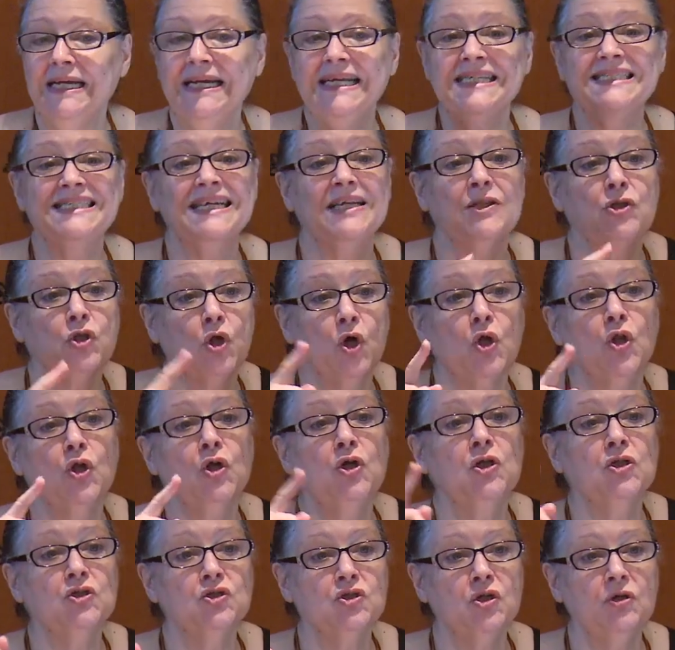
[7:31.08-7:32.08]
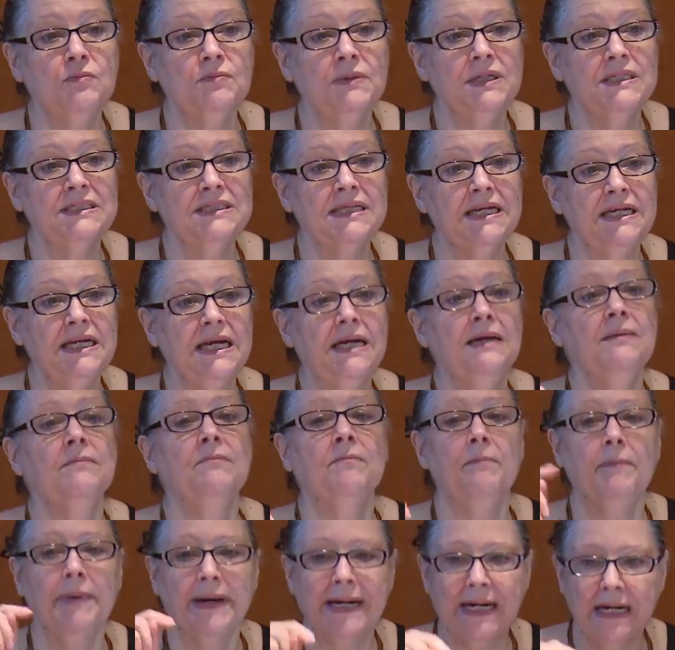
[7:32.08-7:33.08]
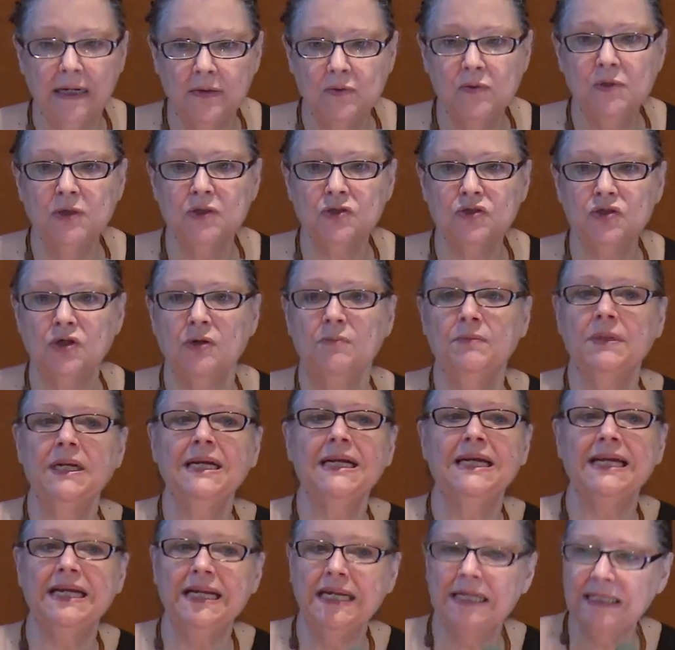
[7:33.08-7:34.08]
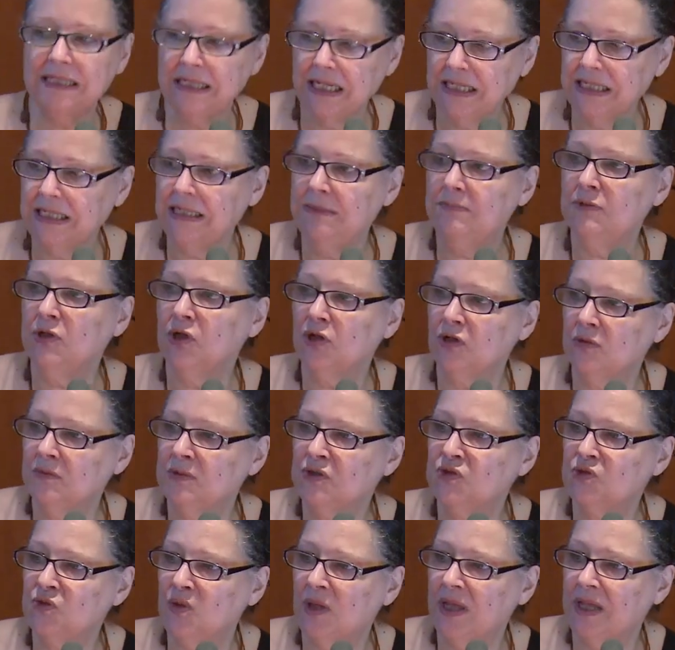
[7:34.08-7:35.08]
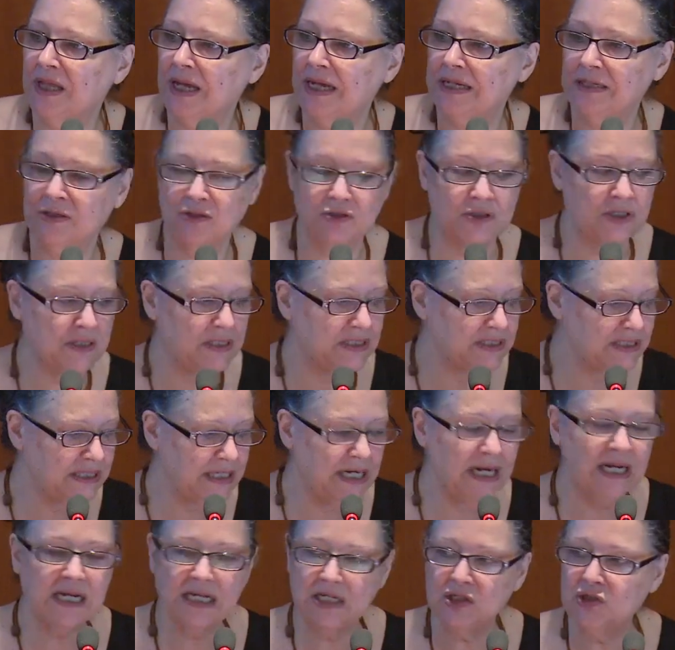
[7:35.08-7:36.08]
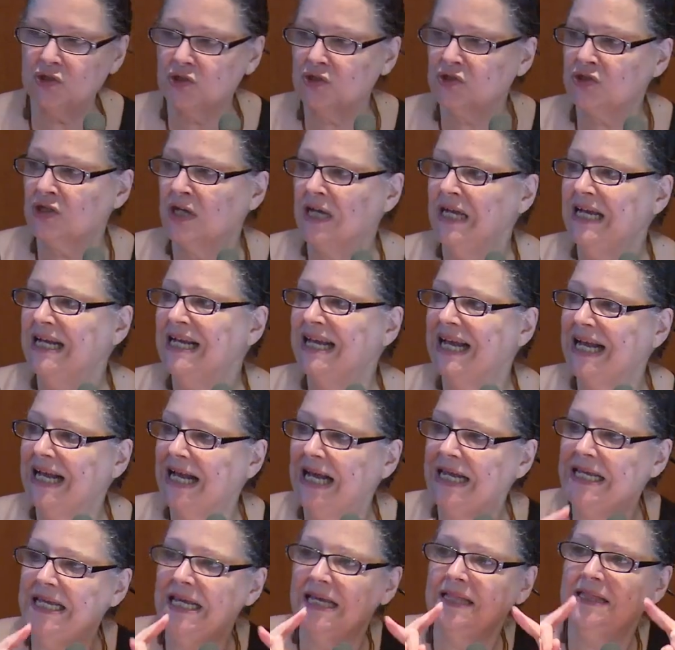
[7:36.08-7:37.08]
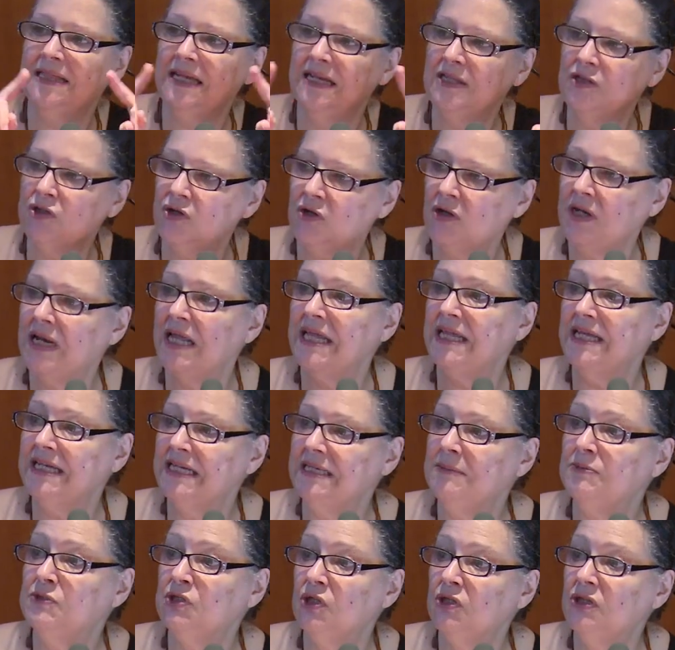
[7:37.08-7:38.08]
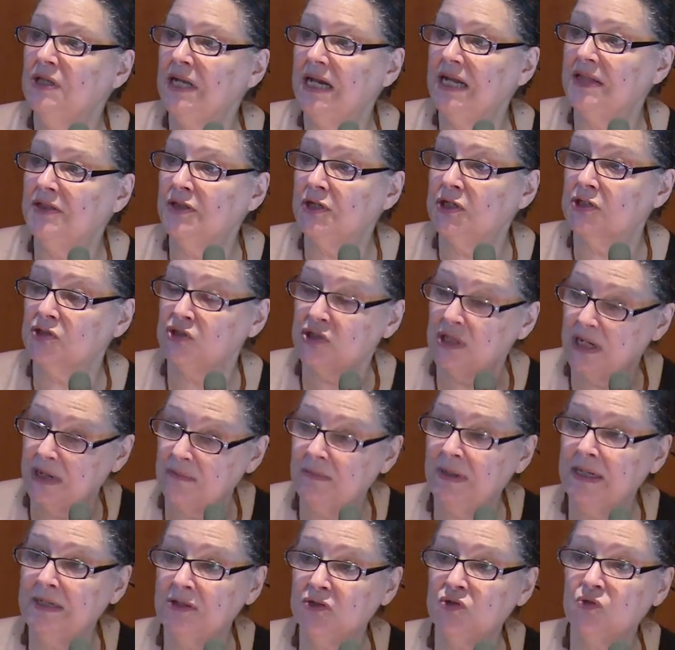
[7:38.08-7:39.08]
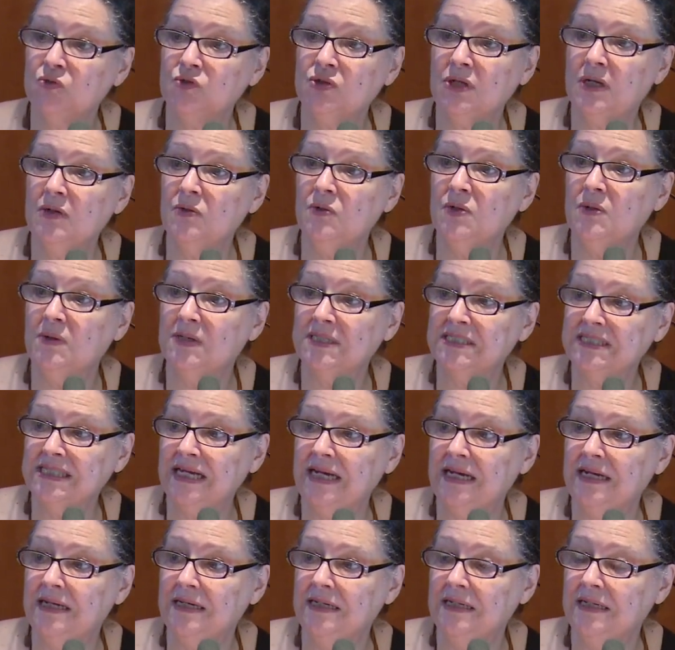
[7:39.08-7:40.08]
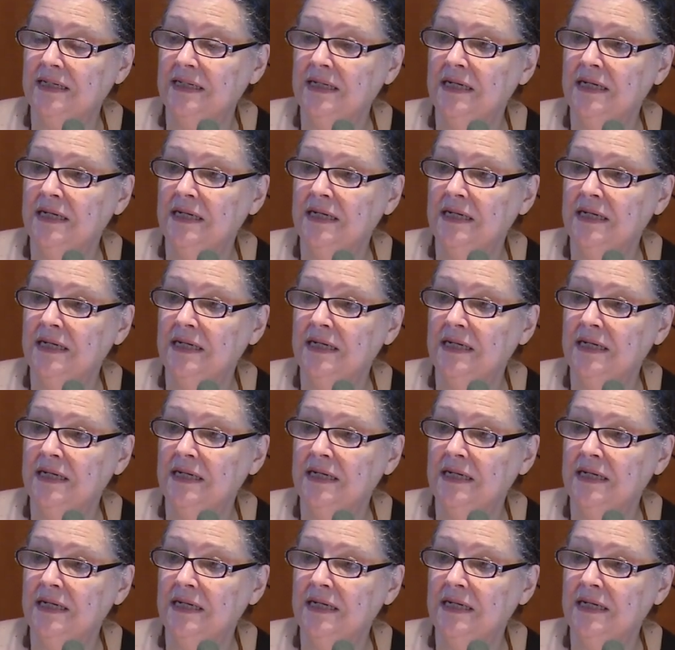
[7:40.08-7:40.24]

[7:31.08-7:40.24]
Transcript: ese todos los hombres era para algunos hombres que eran descritos como ciudadanos, es decir, aquellos que caían dentro de la descripción del andro. Sin embargo, se usa lo universal